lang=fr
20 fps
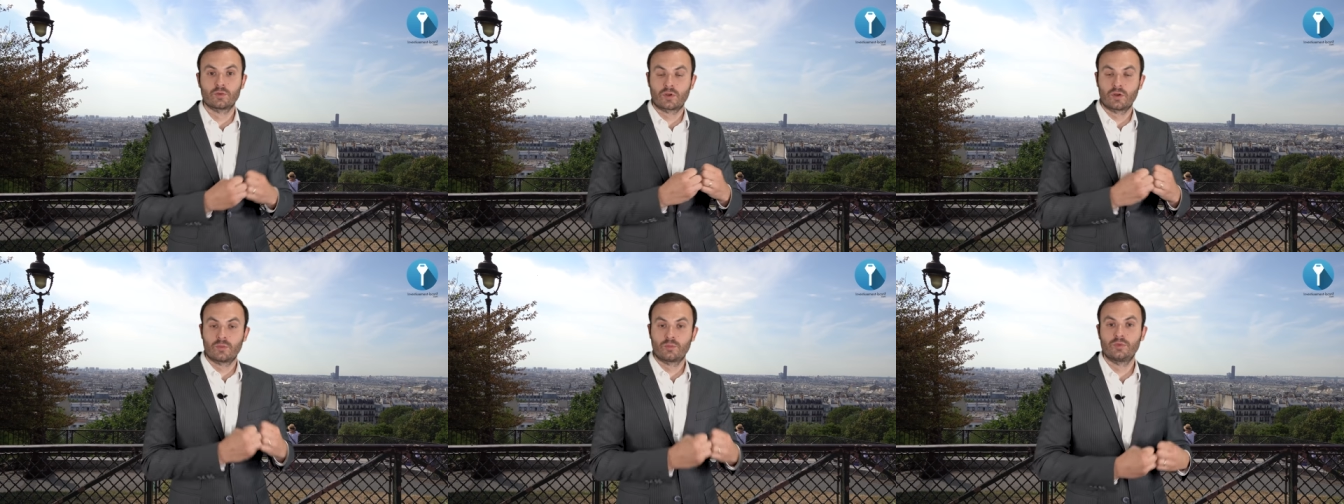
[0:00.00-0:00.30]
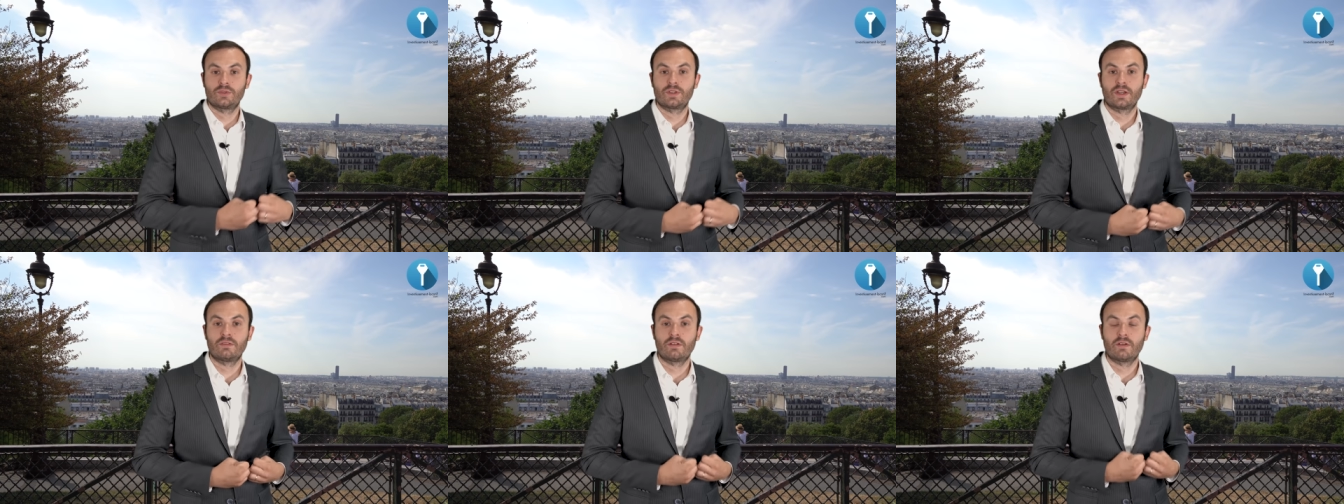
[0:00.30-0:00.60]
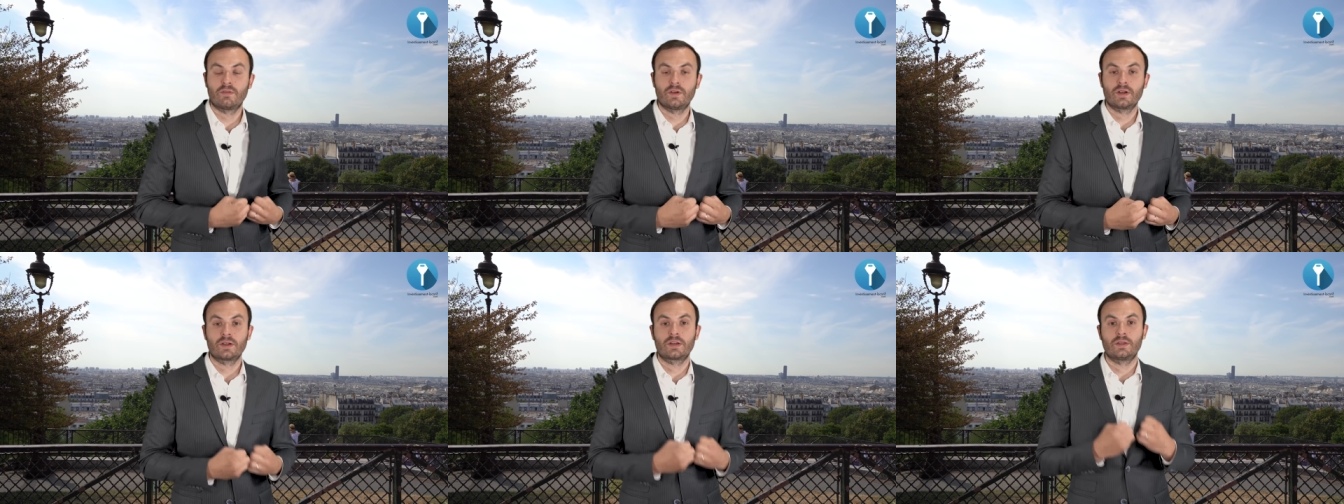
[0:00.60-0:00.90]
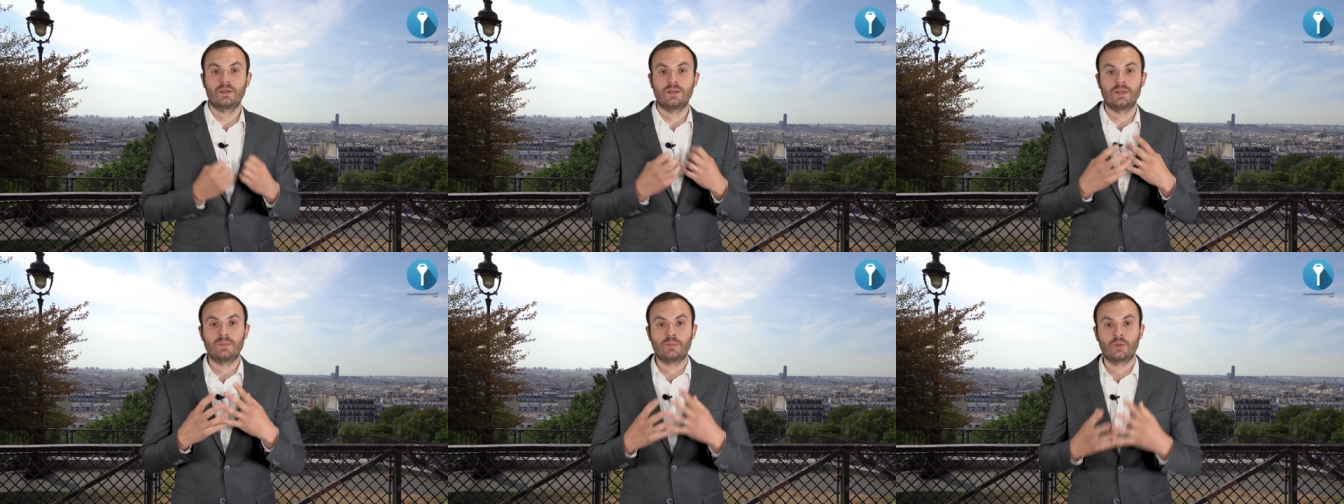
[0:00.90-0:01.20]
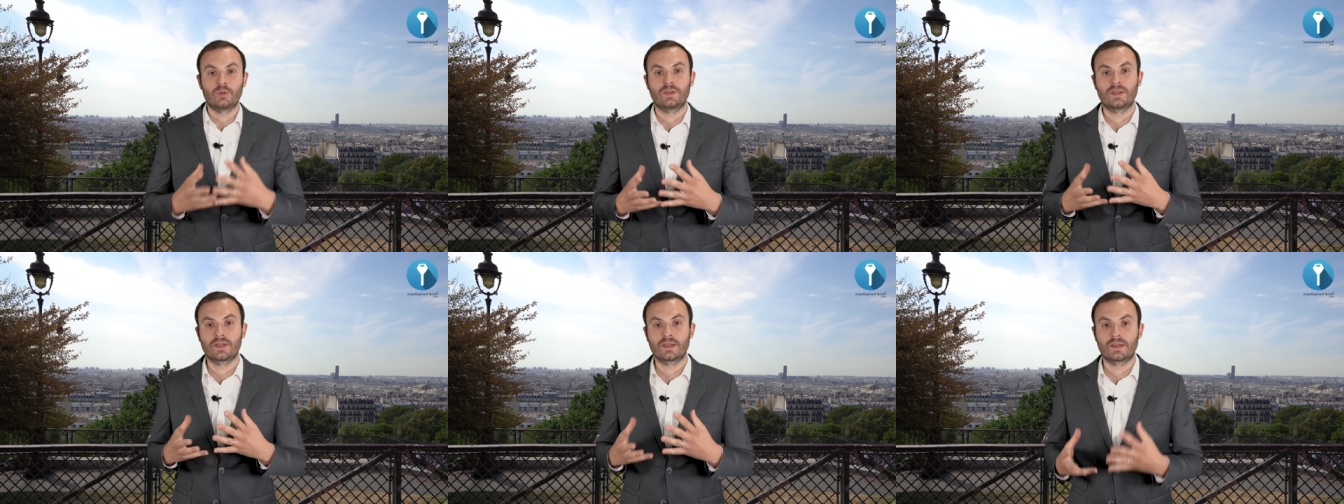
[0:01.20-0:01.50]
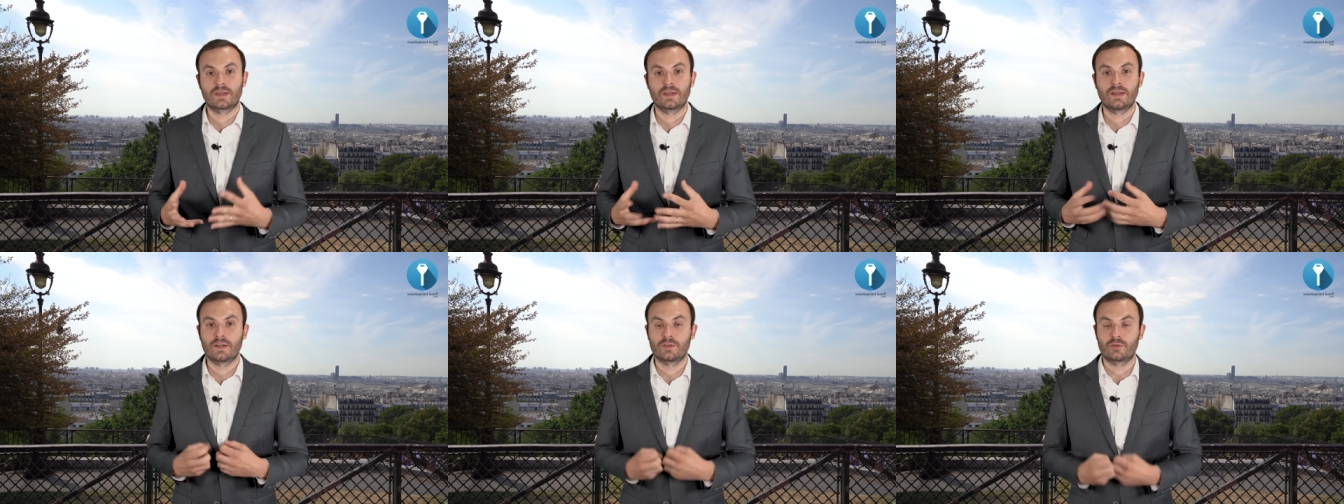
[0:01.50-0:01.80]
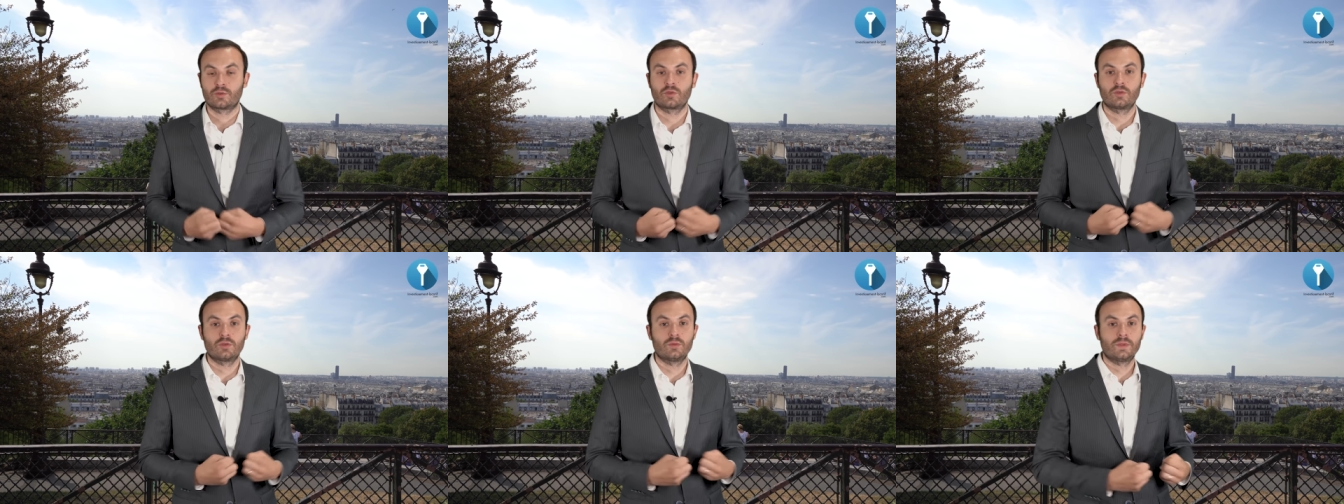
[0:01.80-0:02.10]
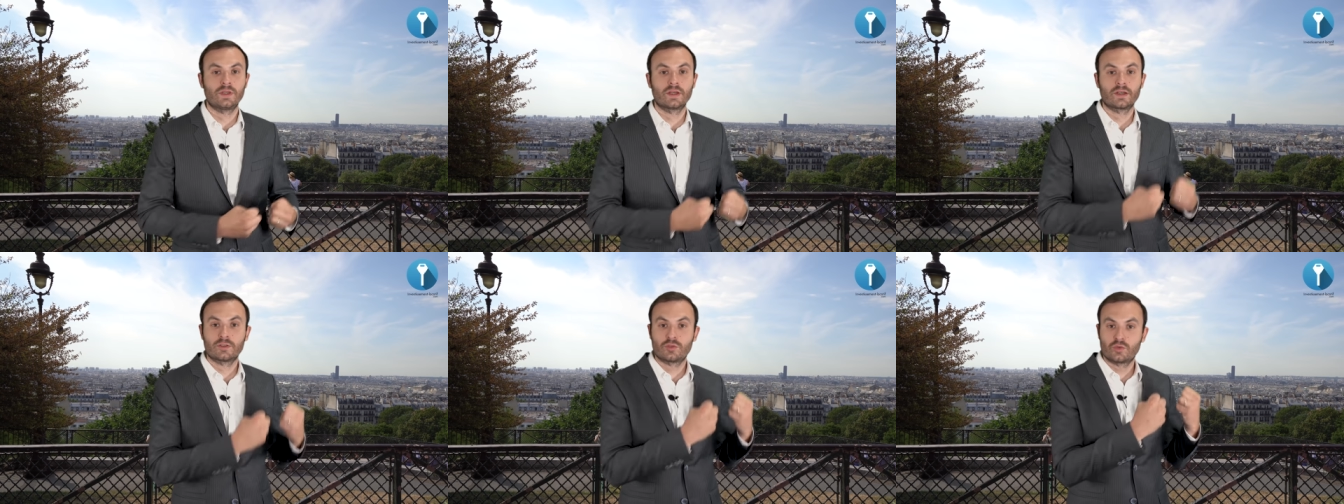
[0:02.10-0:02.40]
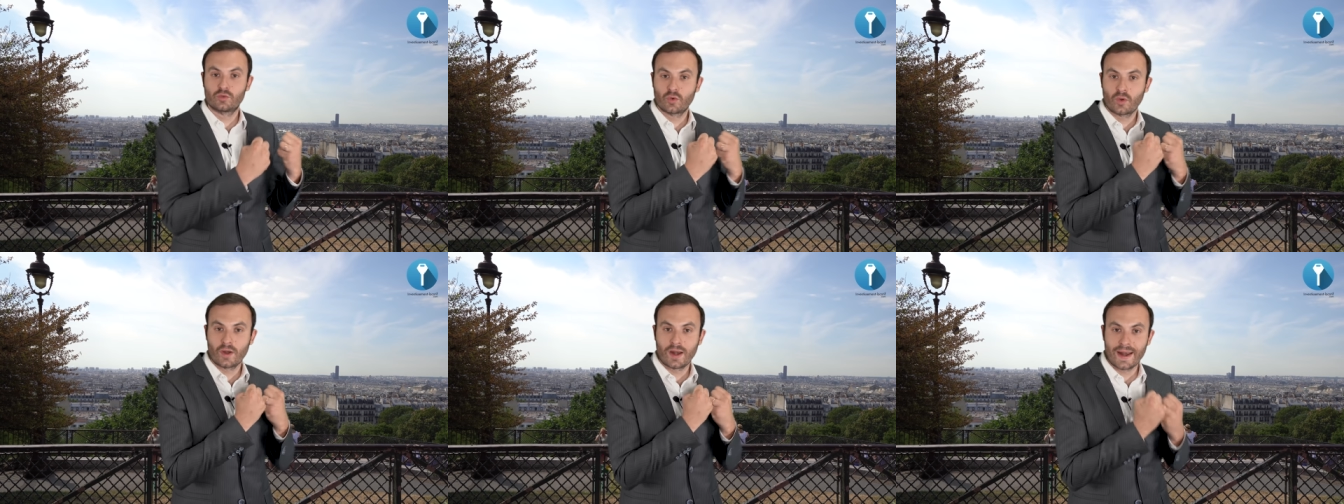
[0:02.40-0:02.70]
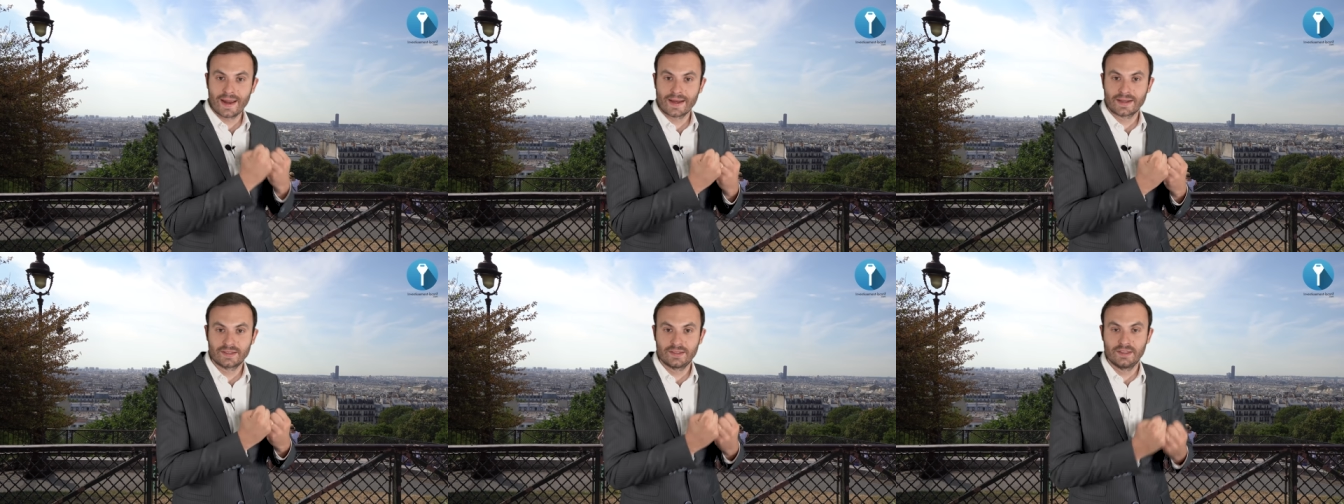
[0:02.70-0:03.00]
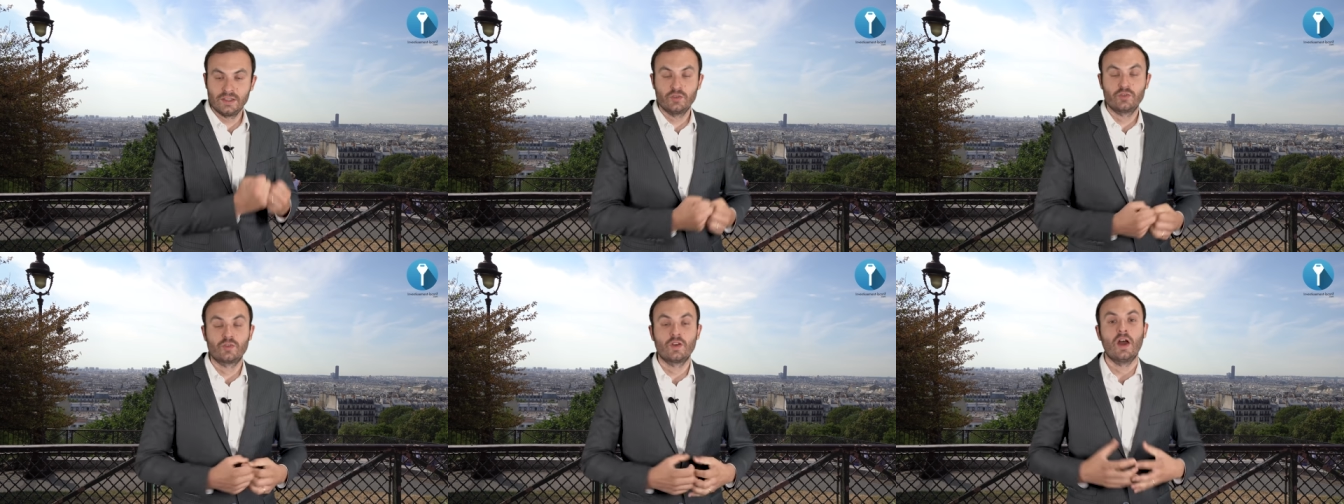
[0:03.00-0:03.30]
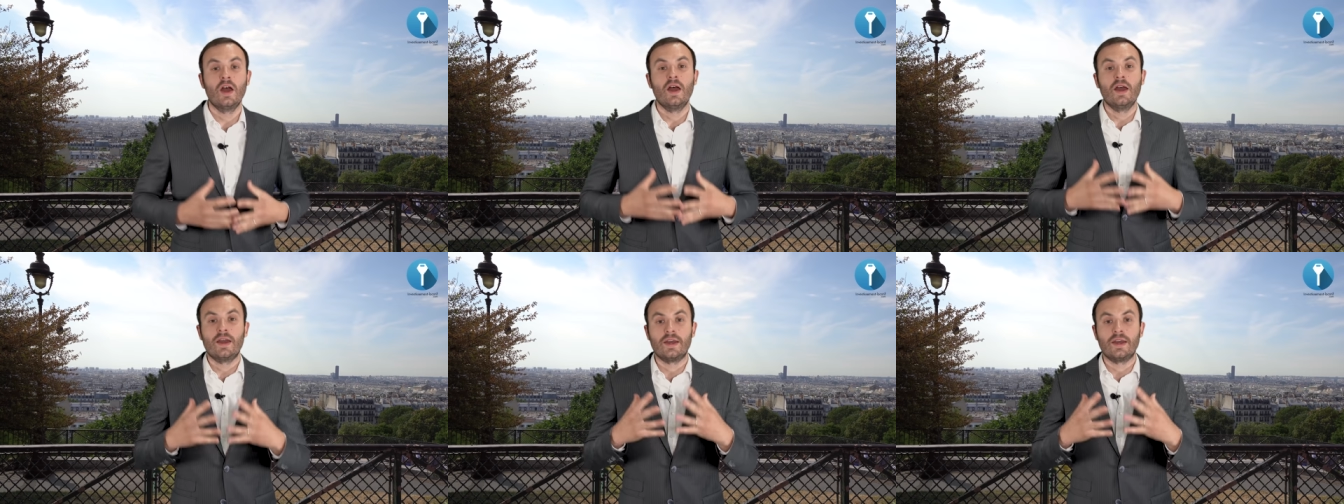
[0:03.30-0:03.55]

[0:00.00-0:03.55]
Donc en plus, elle va voir que l'hypothèque qu'elle a sur le bien et sur l'actif